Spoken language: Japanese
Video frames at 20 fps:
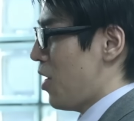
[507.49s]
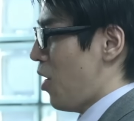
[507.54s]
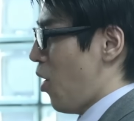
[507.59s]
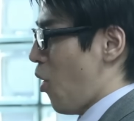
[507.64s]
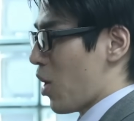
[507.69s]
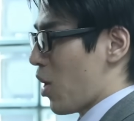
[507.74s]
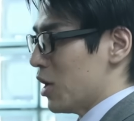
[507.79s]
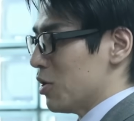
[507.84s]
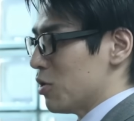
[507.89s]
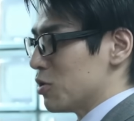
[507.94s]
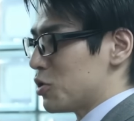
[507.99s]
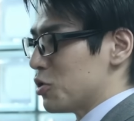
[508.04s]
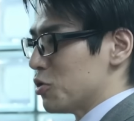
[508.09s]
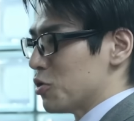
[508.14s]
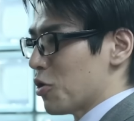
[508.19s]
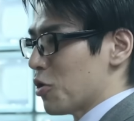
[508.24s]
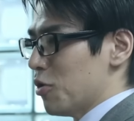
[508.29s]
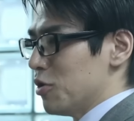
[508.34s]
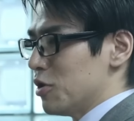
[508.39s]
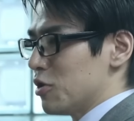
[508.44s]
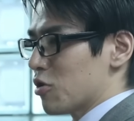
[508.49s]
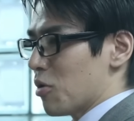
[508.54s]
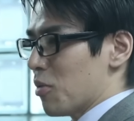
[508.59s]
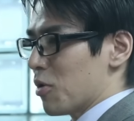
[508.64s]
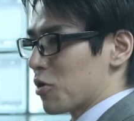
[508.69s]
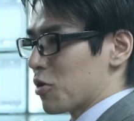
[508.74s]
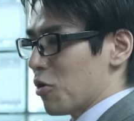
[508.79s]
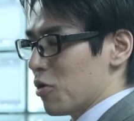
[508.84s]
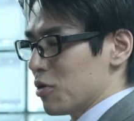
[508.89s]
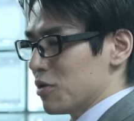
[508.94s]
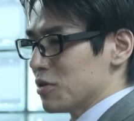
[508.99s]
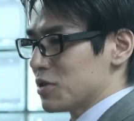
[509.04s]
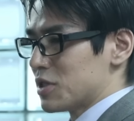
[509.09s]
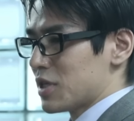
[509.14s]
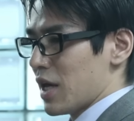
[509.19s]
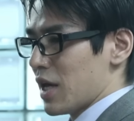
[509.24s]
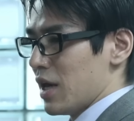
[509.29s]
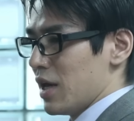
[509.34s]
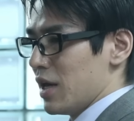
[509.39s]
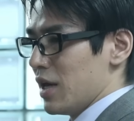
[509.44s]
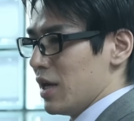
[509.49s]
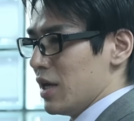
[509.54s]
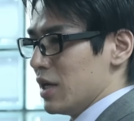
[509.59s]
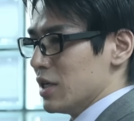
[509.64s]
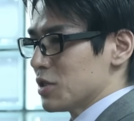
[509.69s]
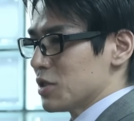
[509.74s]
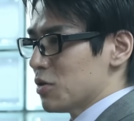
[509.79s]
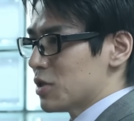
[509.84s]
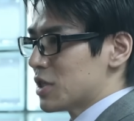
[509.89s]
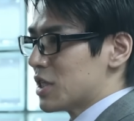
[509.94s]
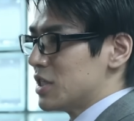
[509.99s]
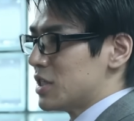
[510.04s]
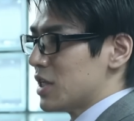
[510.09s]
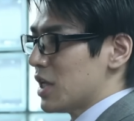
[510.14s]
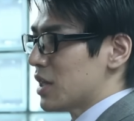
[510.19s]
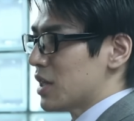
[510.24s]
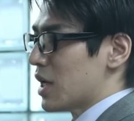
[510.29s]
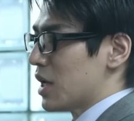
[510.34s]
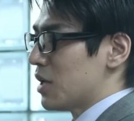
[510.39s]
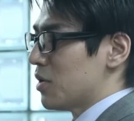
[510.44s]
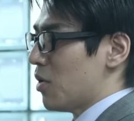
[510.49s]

他の従業員とも共有して組織全体